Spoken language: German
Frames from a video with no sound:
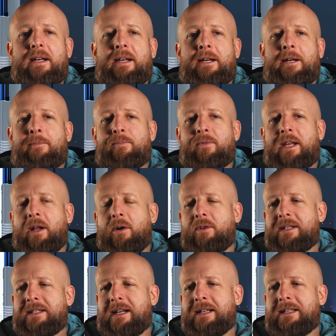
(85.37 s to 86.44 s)
Ähm, genau,
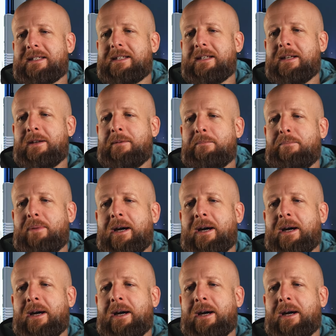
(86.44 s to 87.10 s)
das heißt, ähm,